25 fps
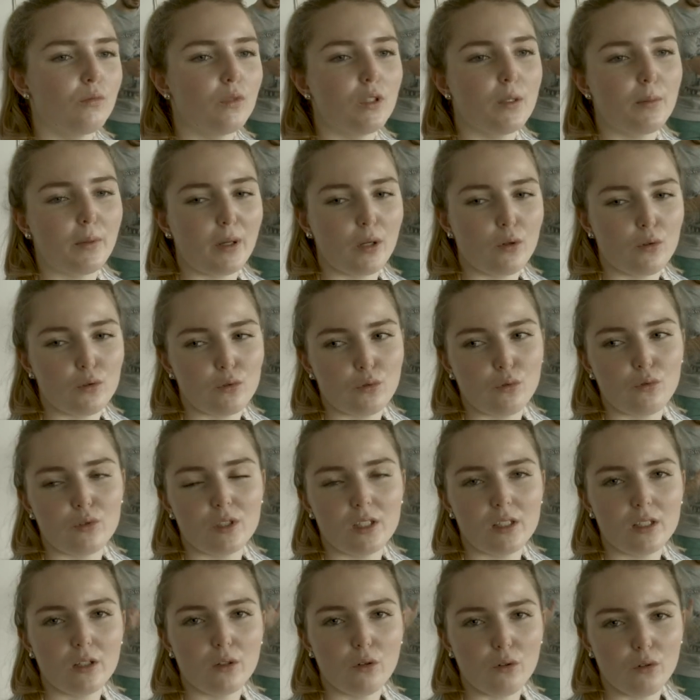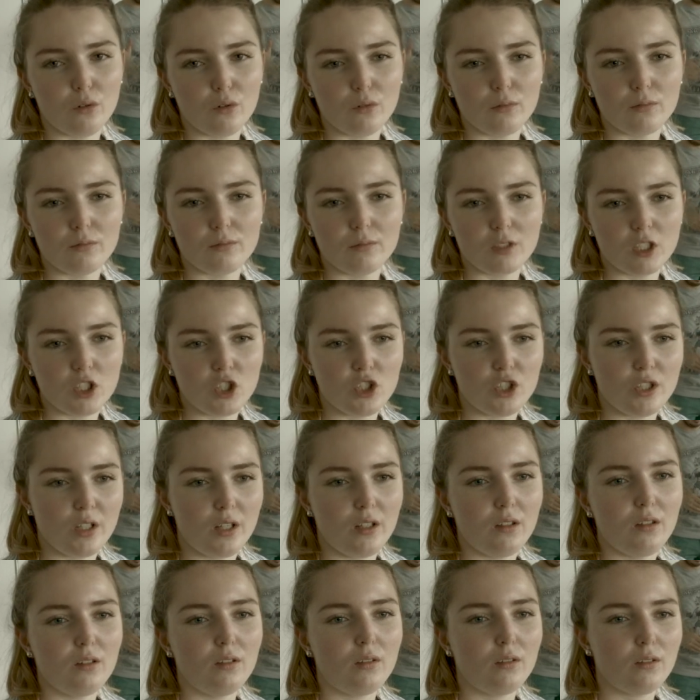des précautions aussi euh,
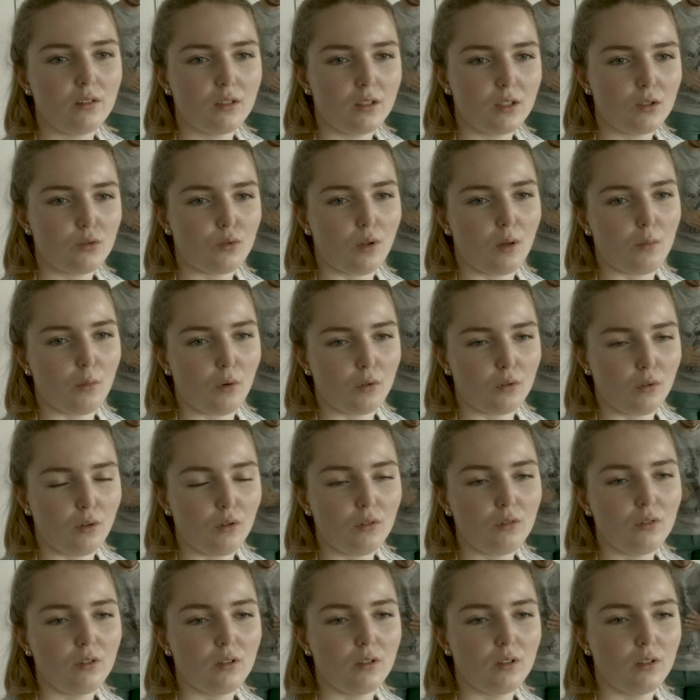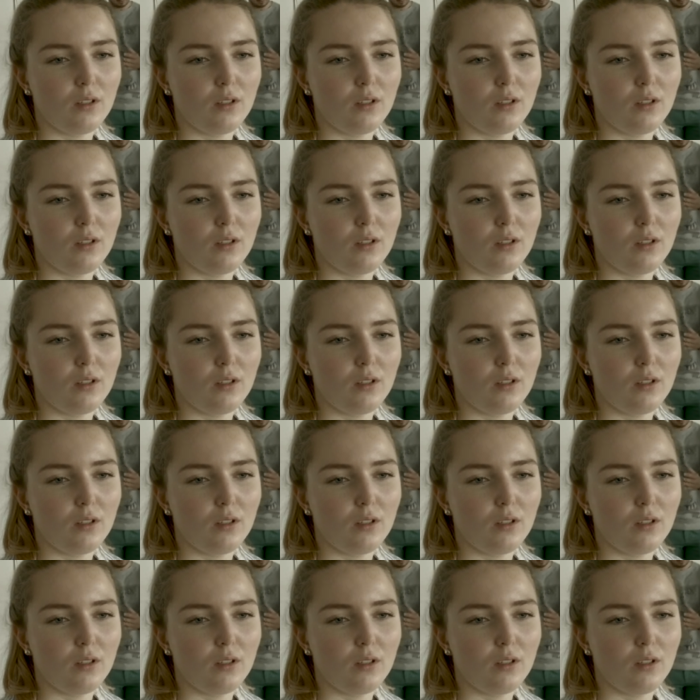d'hygiène qui sont importantes.